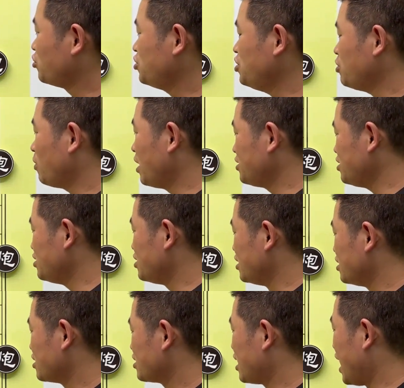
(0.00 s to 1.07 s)
计划进
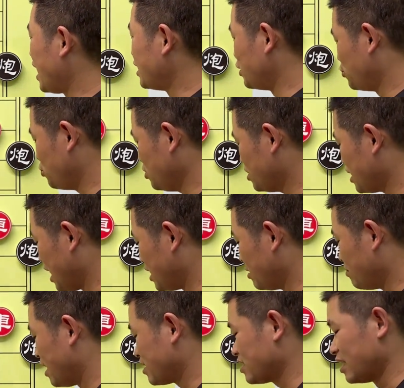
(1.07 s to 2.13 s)
行，踩着车，踩着
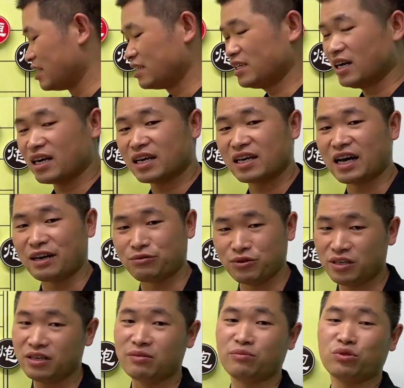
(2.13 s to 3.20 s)
马，踩着象，感觉
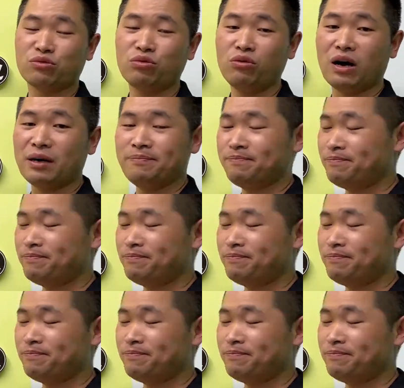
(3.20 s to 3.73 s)
很不错啊。